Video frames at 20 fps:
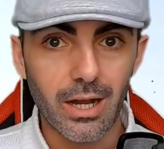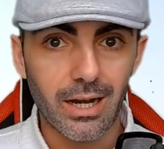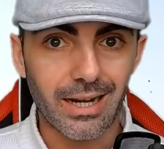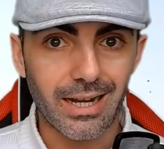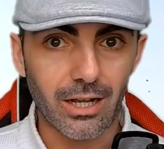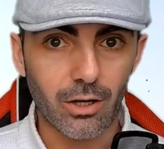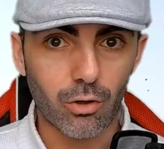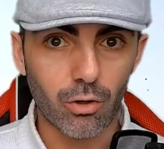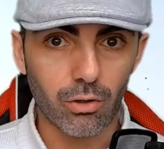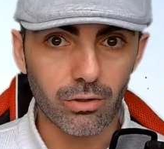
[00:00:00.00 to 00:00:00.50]

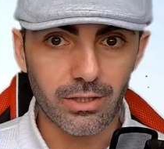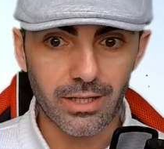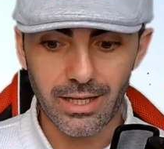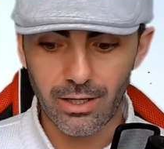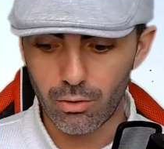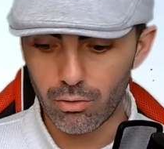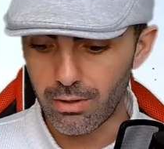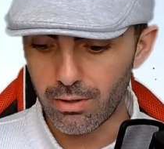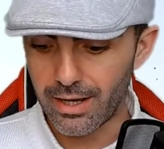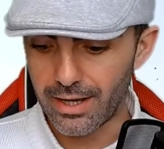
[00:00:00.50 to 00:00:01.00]
La corde est
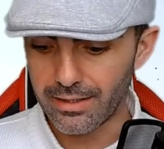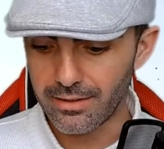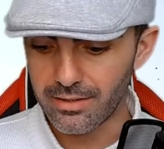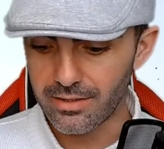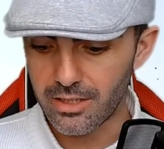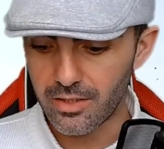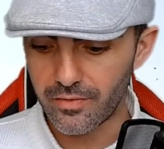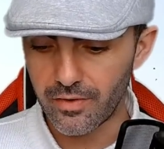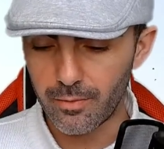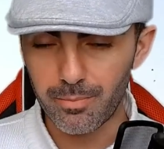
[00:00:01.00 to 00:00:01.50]
correcte.
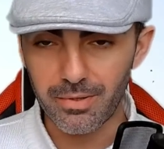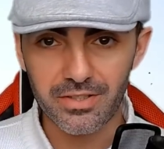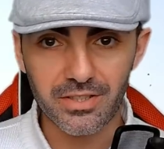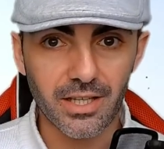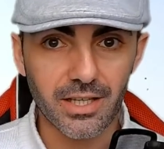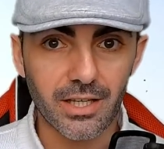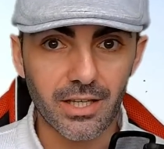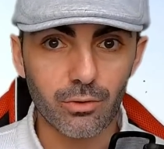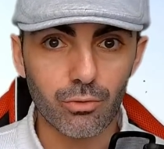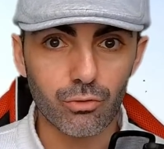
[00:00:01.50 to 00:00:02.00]
Stéphane
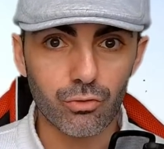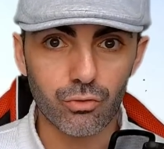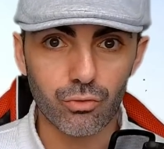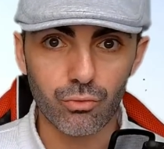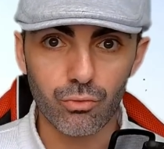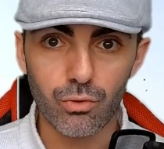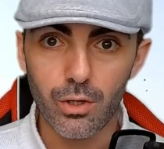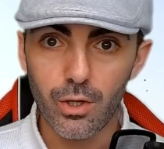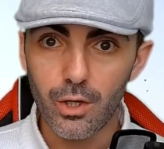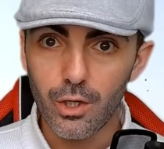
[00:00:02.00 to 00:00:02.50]
Pasquier qui est
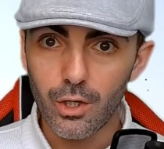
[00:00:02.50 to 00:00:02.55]
dessus.